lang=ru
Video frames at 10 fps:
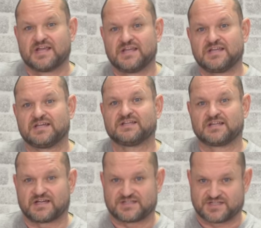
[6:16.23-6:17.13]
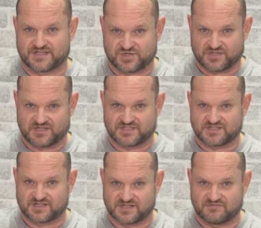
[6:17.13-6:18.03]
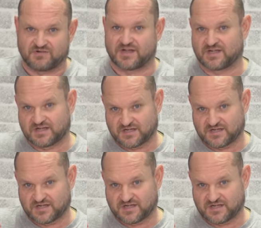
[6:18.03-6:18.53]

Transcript: и накосячила страховая.